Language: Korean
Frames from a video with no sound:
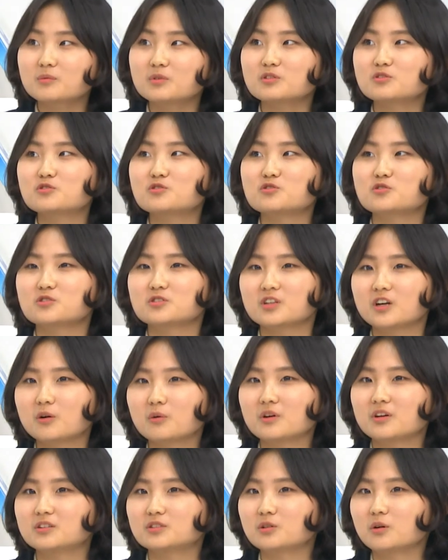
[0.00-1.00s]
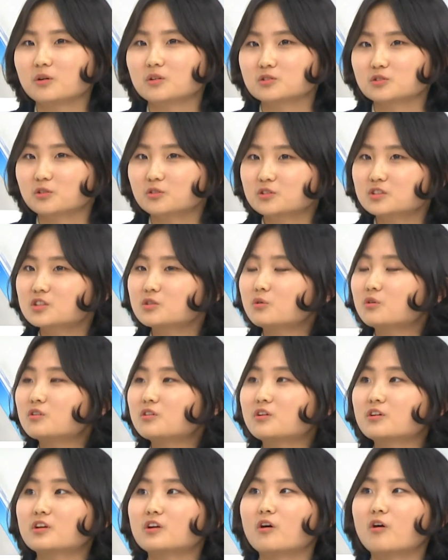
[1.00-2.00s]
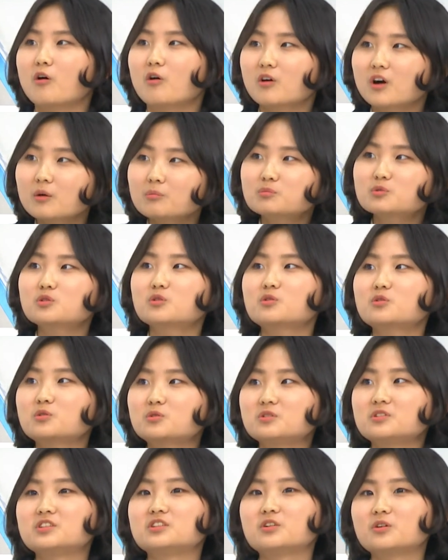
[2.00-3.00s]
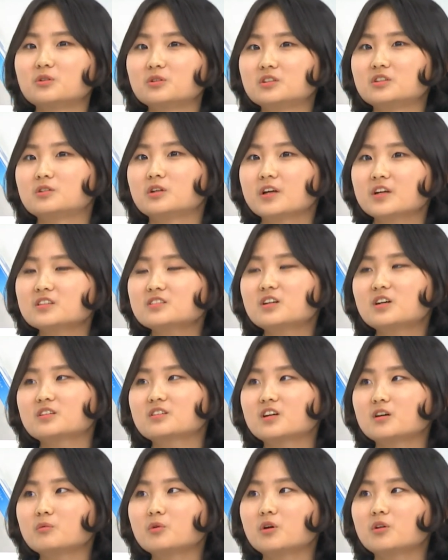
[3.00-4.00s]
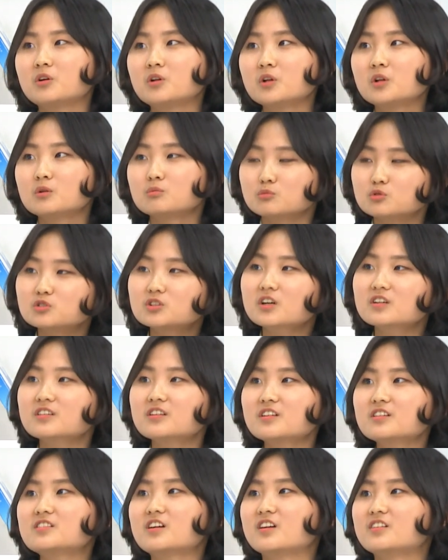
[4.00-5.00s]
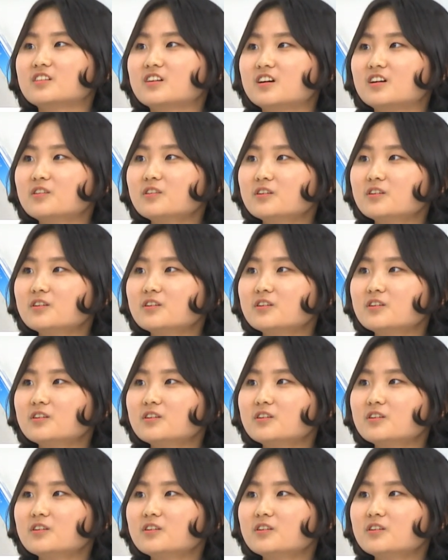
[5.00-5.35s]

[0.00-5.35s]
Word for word: 민주주의 사회에서 정치 권력이 억압적으로 의견을 행사한다면 문제가 생기지 않을까요? 오,